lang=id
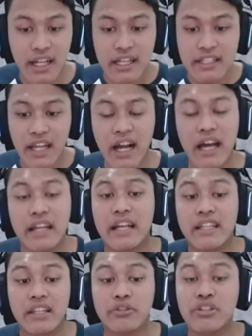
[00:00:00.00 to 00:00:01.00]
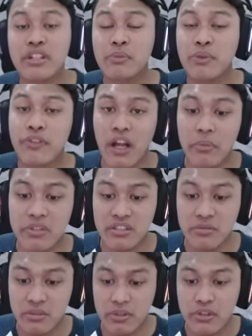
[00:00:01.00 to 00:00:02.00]
yang harganya itu seribu fragment
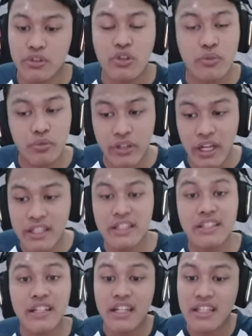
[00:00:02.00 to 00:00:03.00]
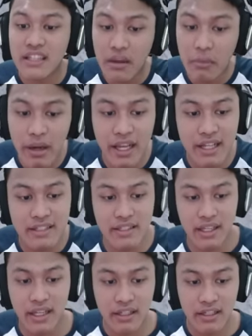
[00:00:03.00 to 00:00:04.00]
teman-teman, cukup murah. Jadi tinggal kita buy
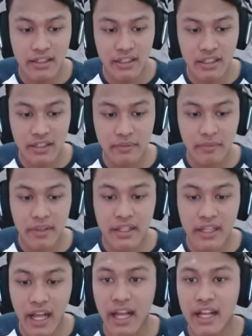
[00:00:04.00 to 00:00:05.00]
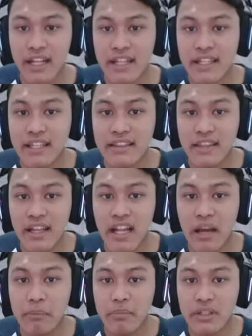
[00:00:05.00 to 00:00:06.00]
aja nih. Nah kita
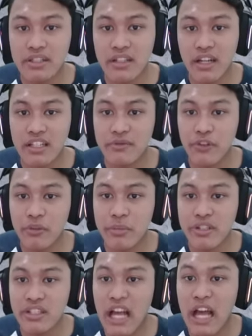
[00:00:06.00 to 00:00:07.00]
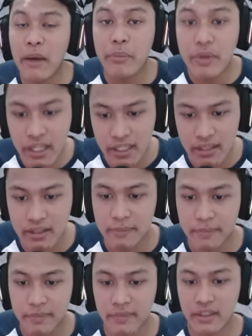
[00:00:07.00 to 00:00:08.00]
dapat transformation upgrade
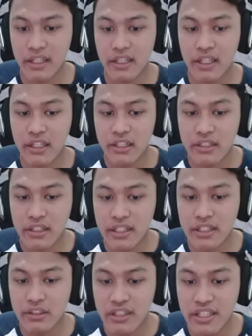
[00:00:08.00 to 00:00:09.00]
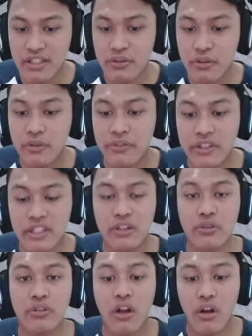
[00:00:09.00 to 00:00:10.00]
di should fit
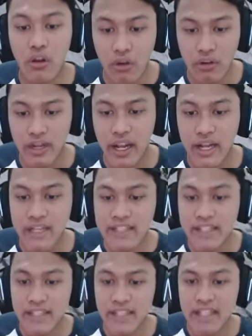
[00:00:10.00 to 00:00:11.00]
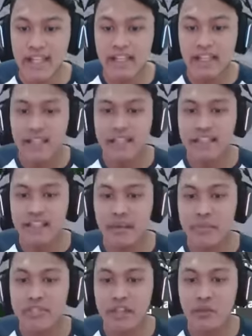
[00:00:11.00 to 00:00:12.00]
into the clock. Nah di sini kita
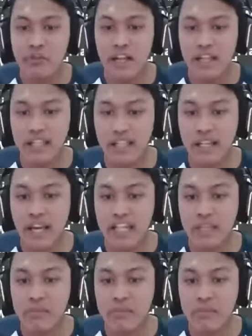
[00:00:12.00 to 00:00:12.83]
bisa gunain item